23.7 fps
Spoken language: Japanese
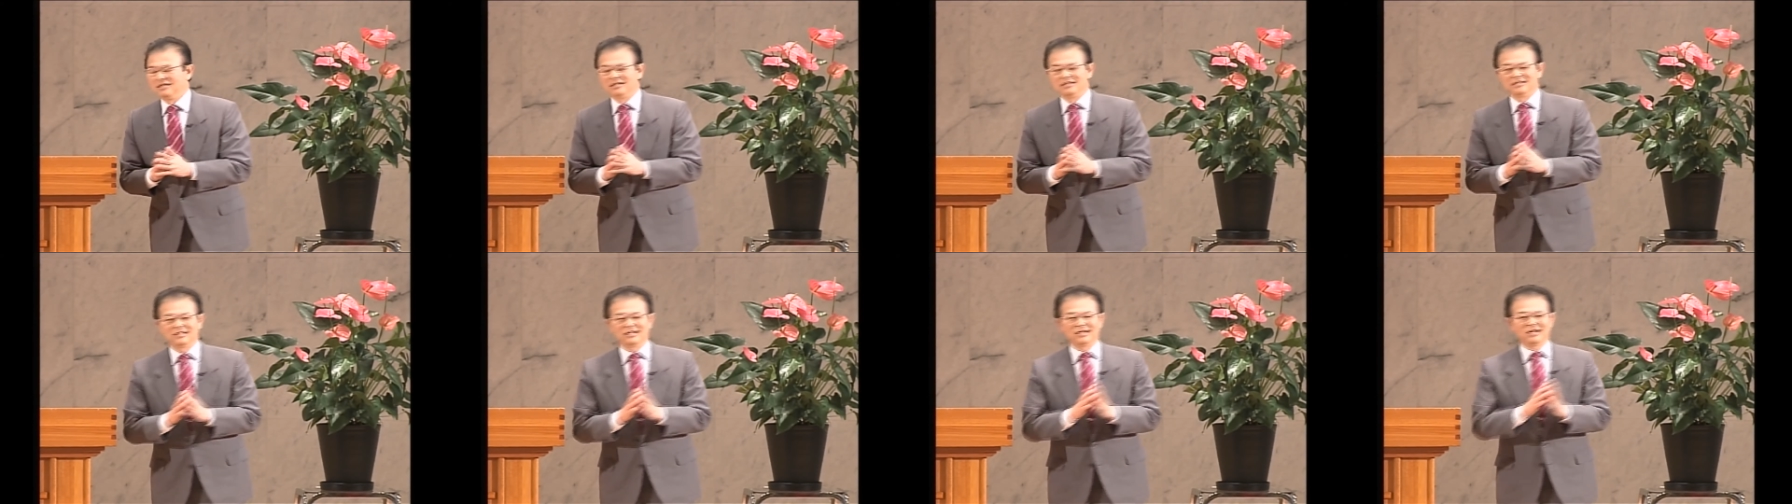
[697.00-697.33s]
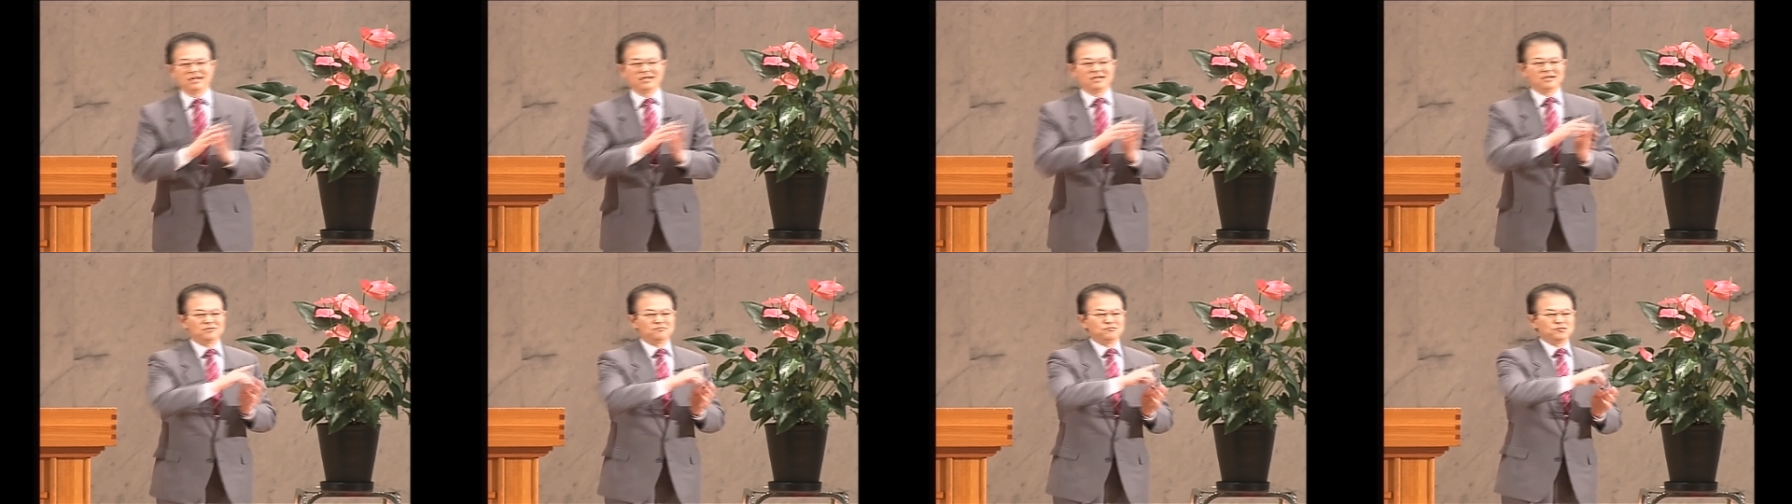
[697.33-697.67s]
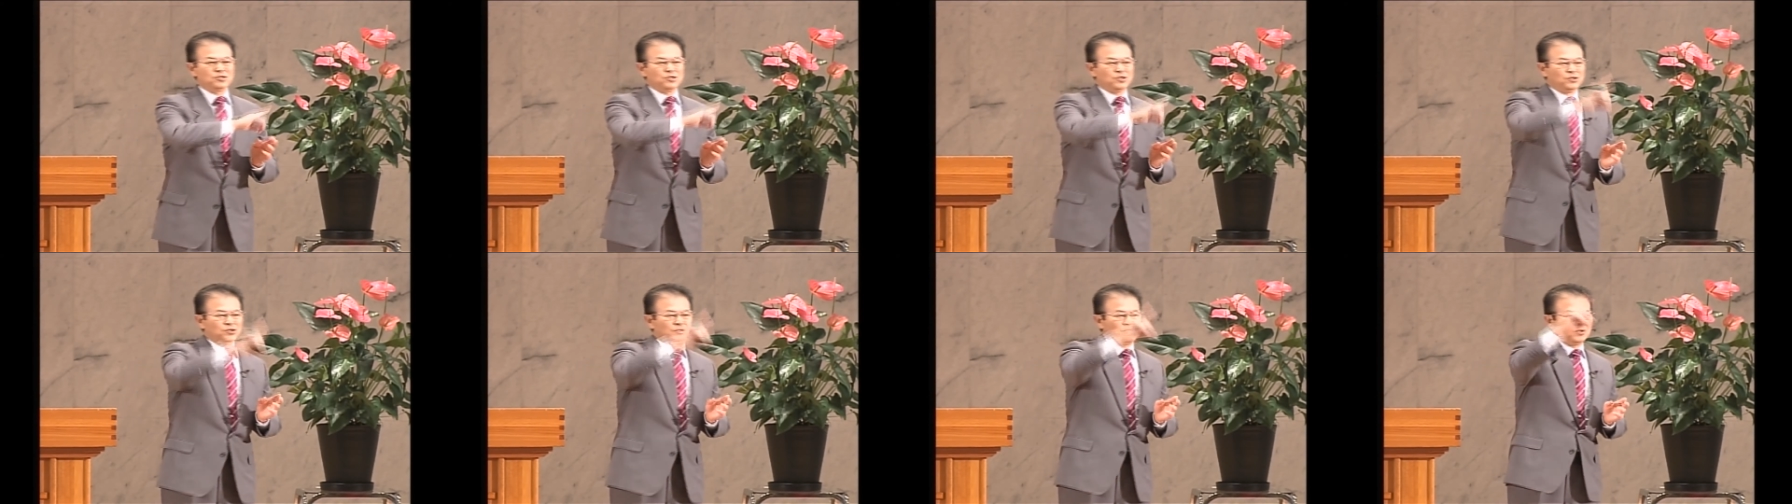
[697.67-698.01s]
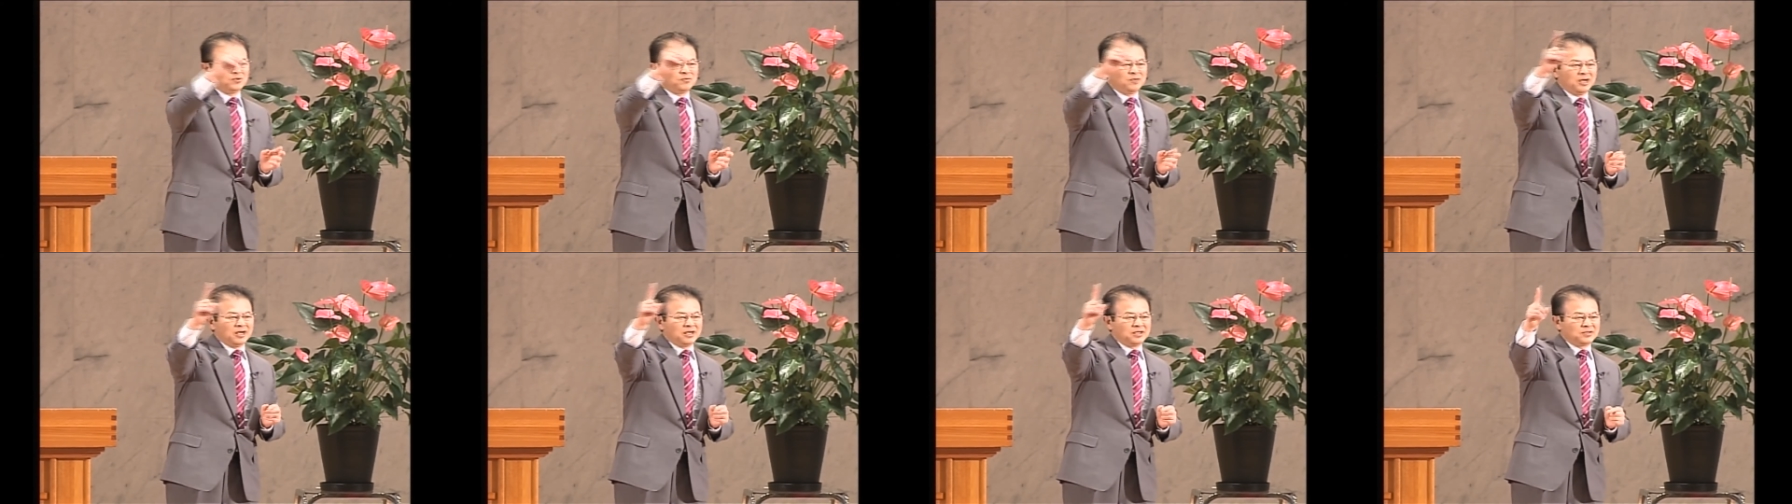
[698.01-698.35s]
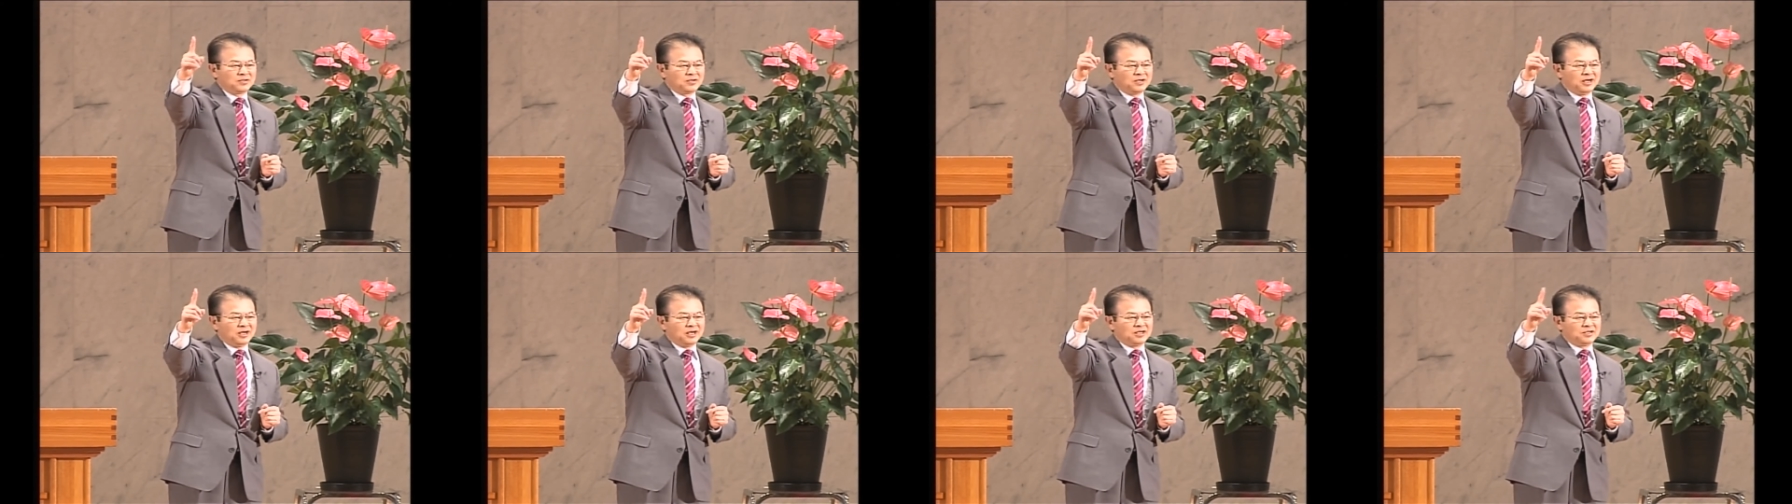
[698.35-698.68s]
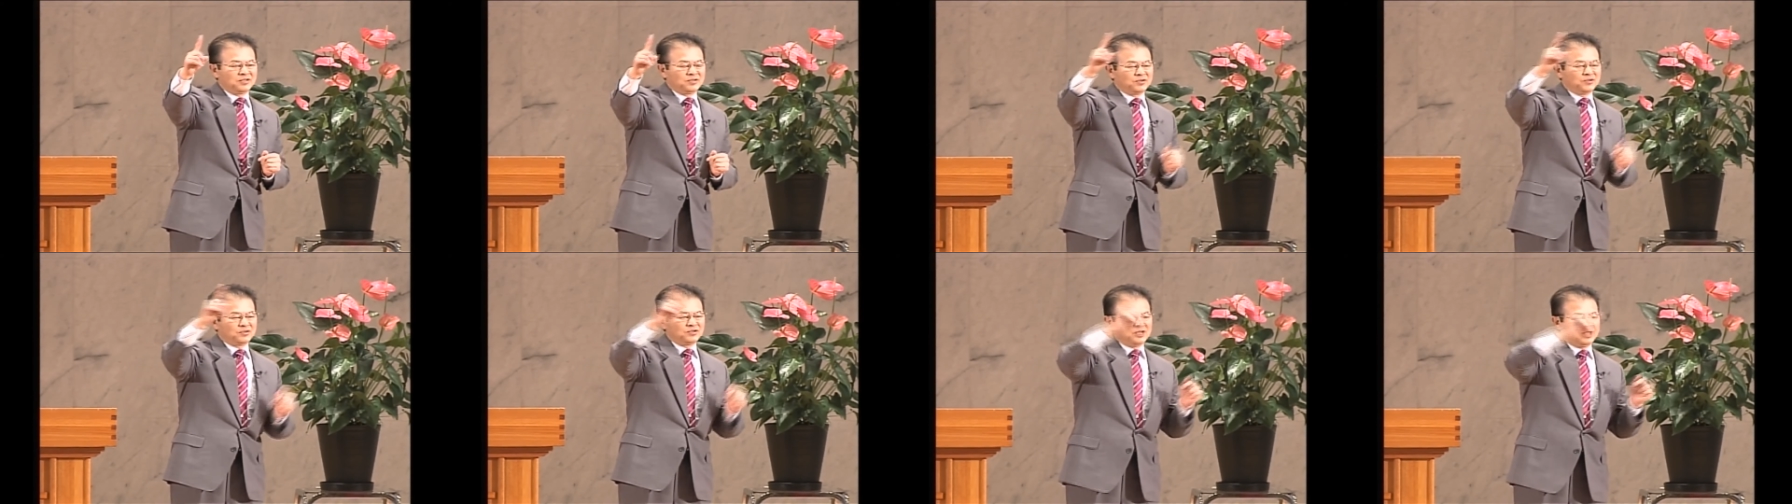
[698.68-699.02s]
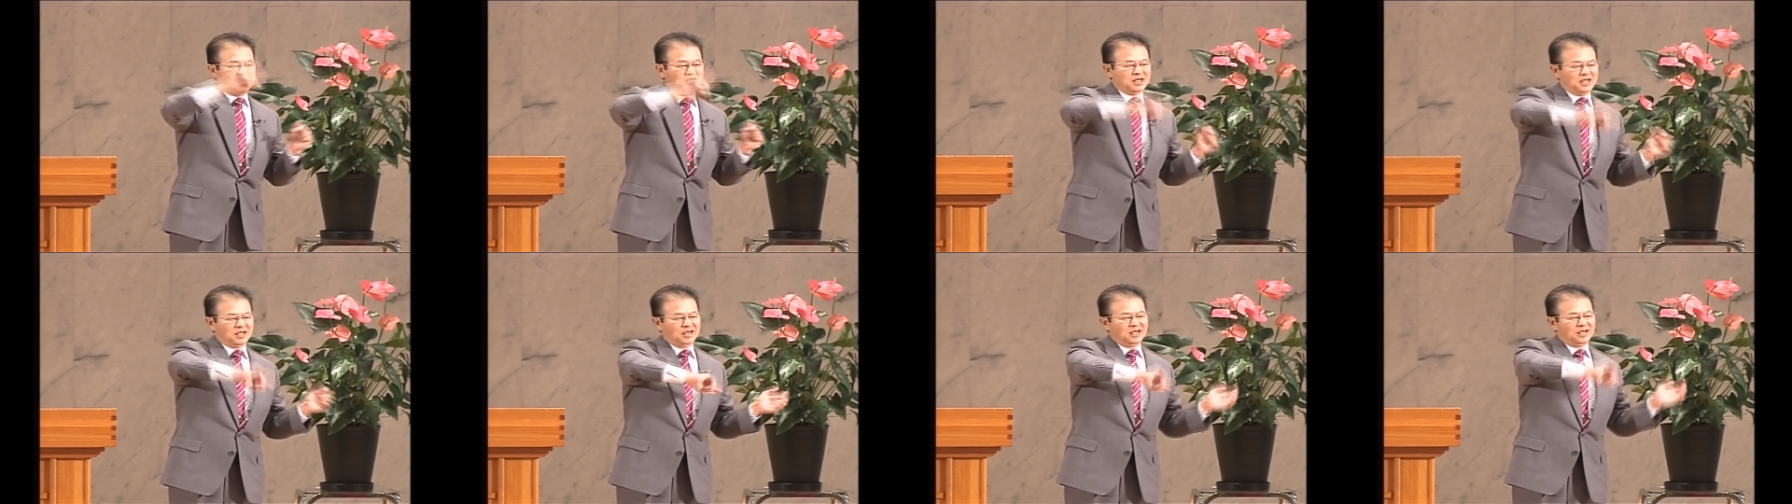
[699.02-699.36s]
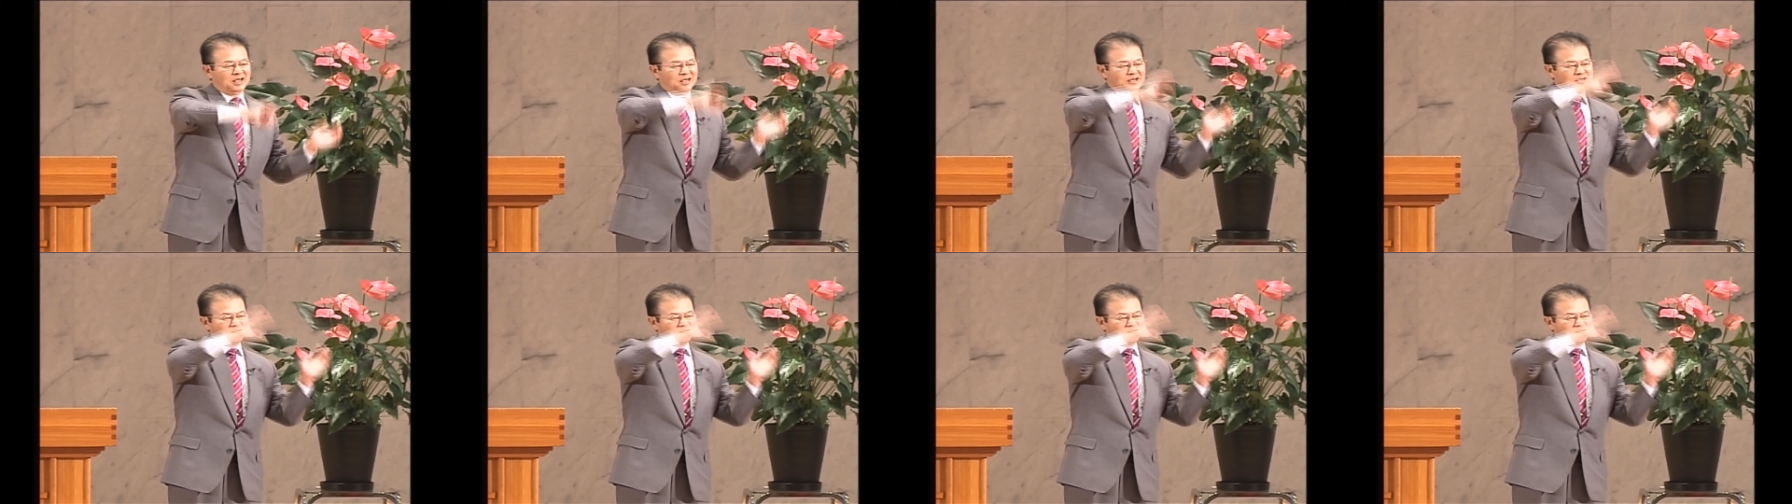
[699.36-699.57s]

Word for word: で、向こうの前の街道に